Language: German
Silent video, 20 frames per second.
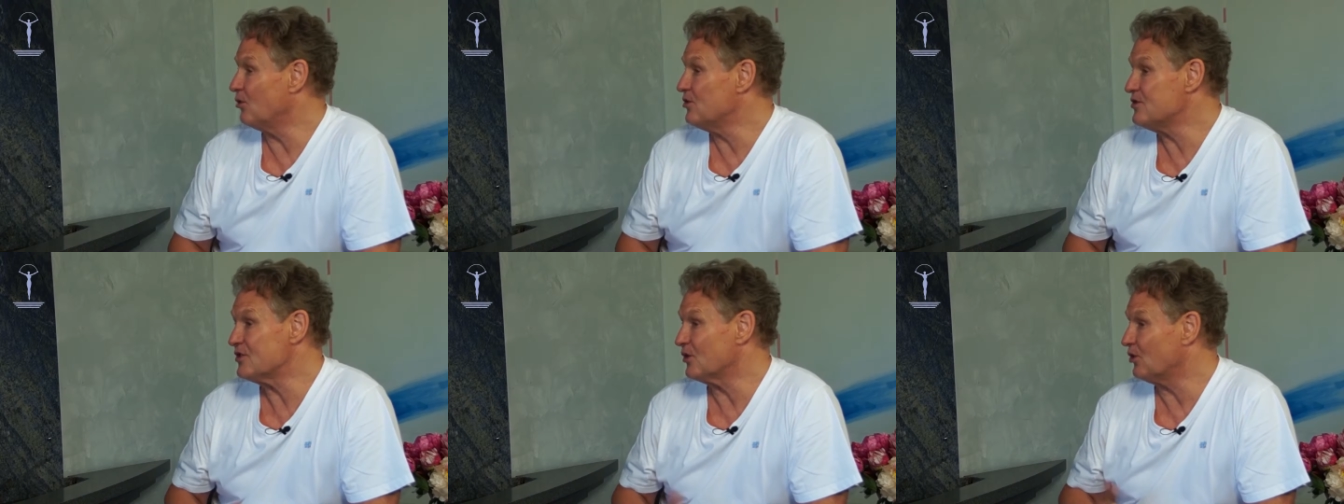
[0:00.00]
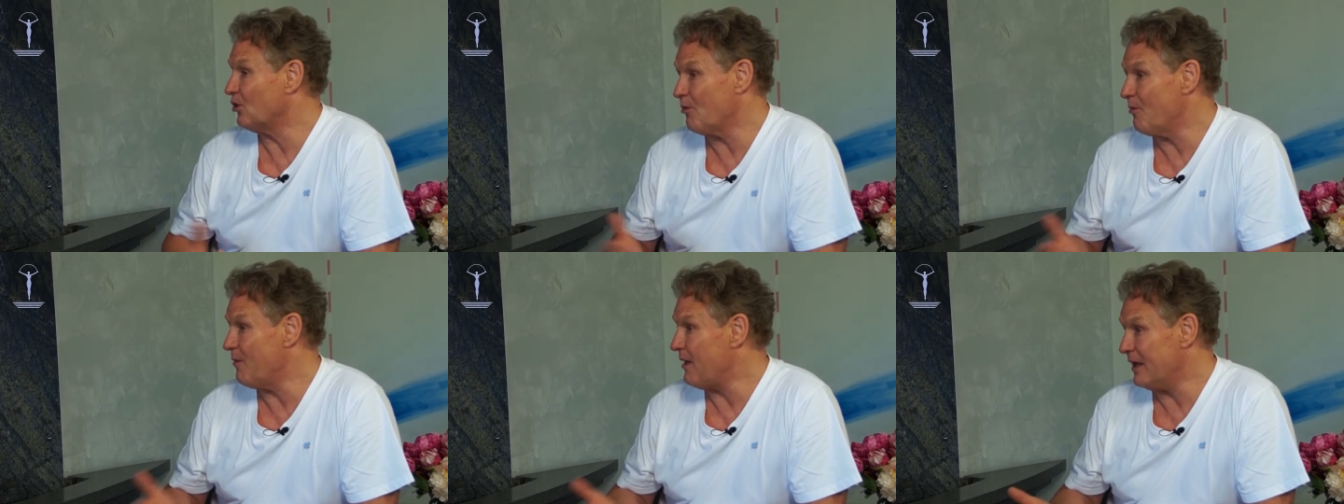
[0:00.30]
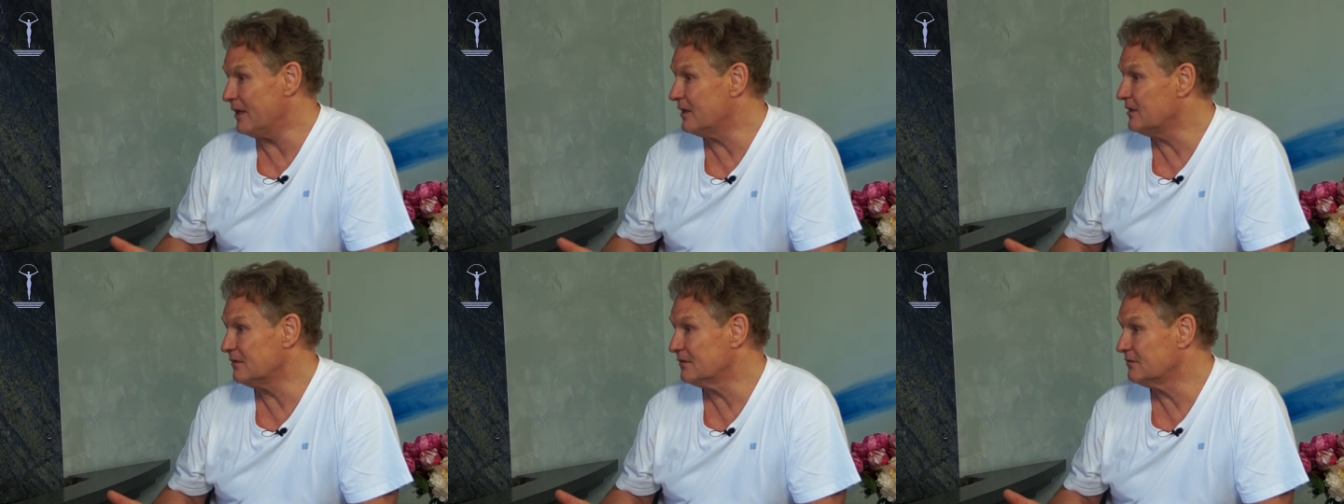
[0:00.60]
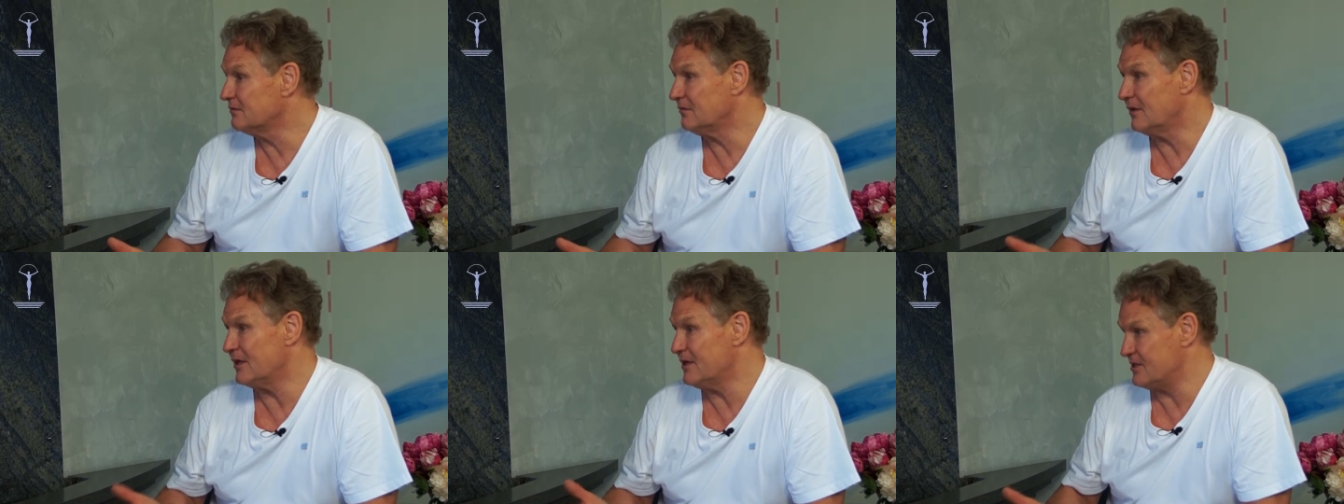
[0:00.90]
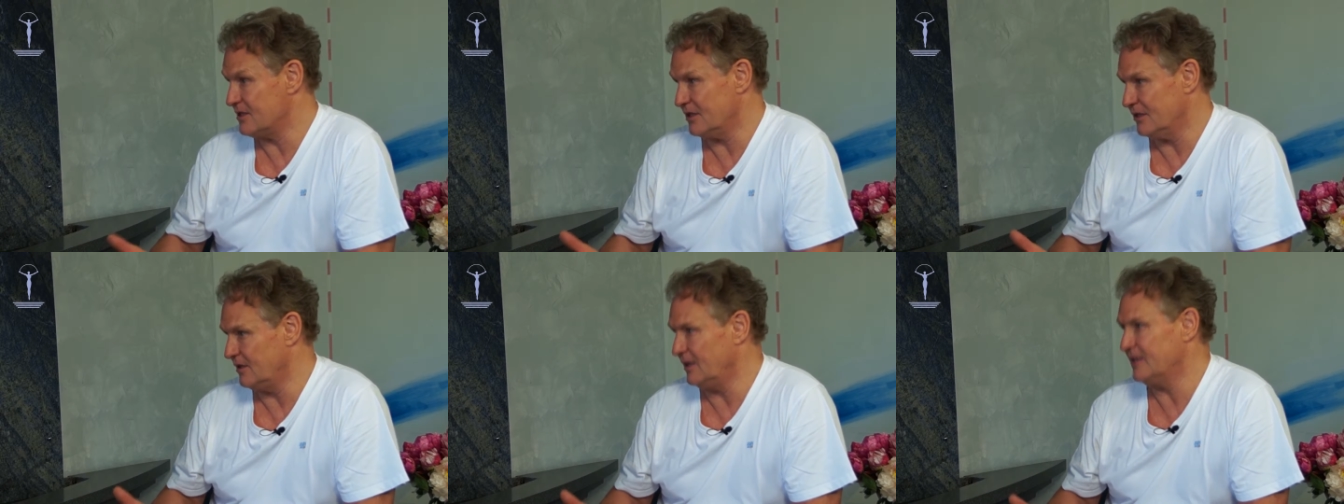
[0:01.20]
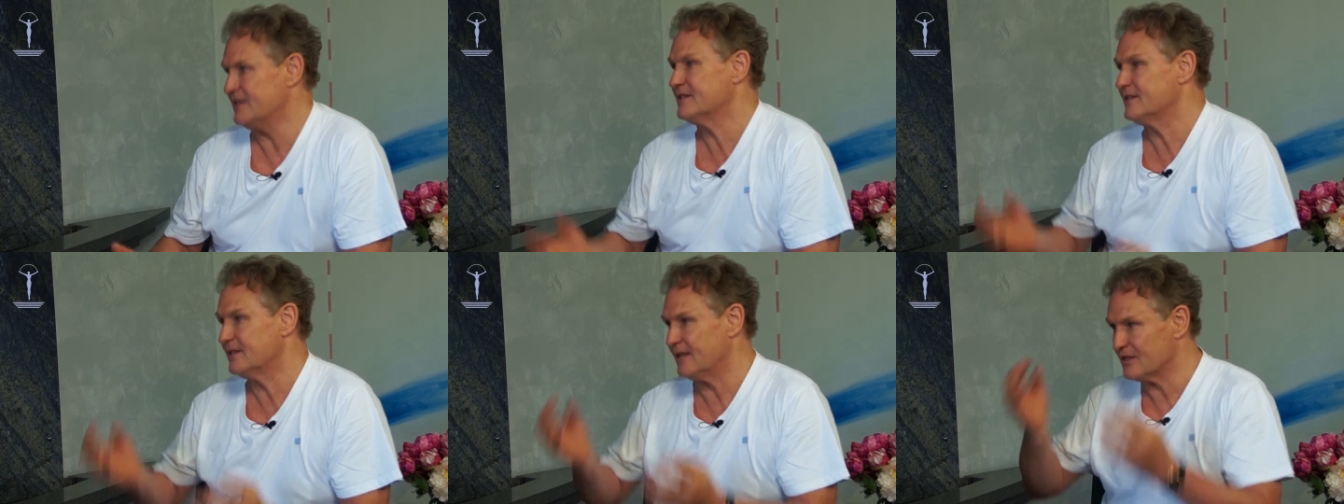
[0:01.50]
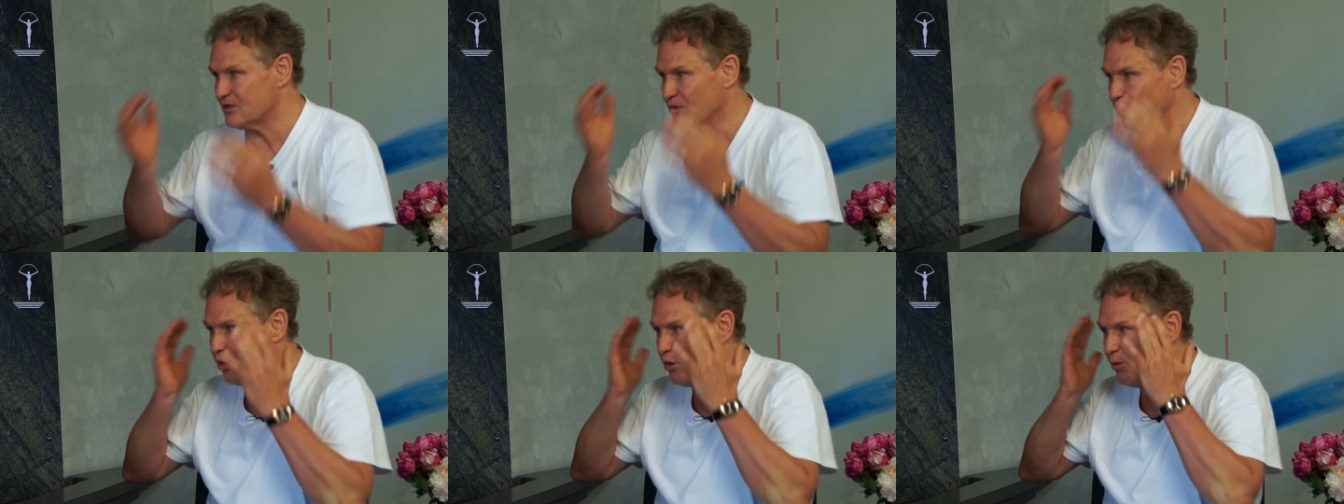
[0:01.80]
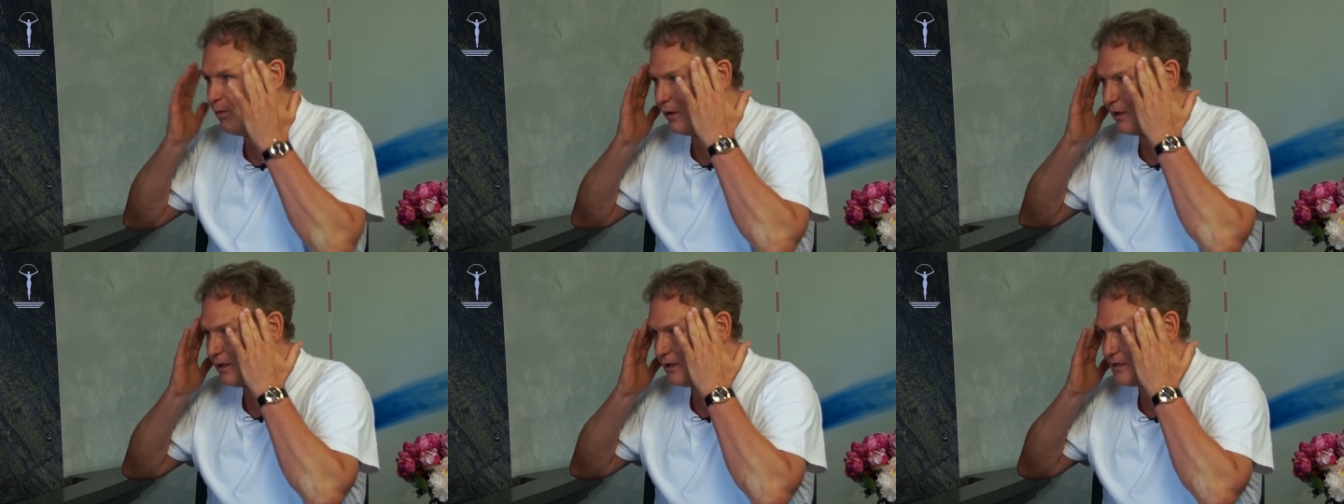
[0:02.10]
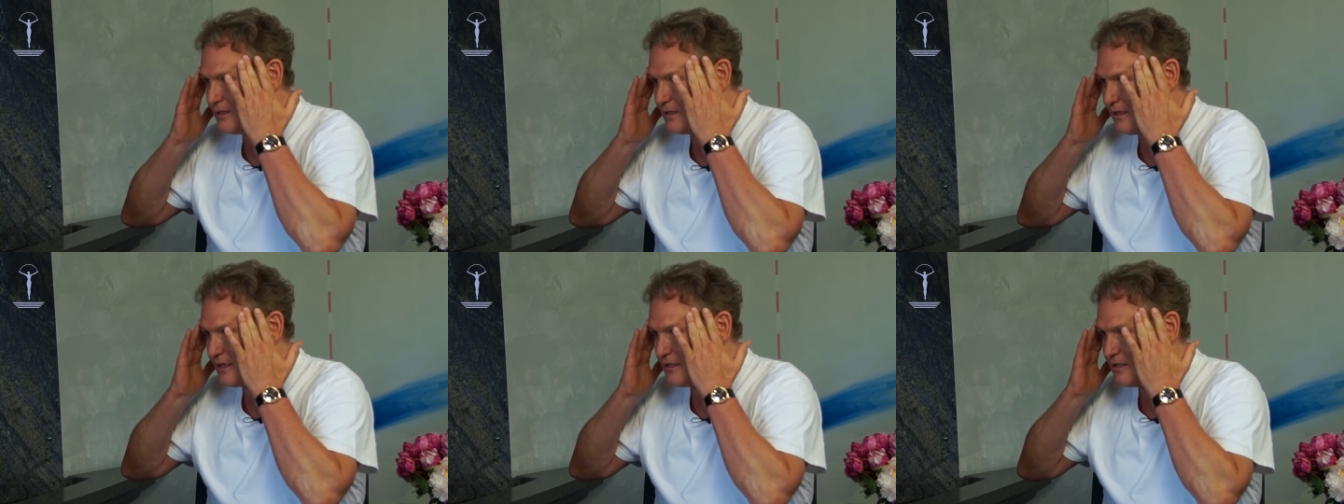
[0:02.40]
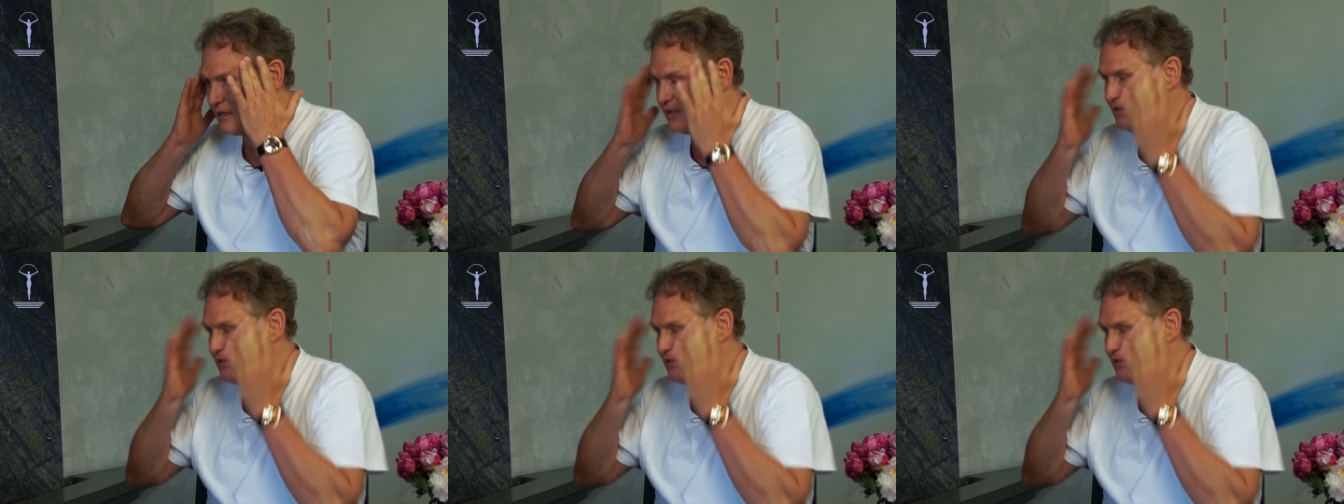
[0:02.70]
unsere Domäne ist, ist das obere Gesicht.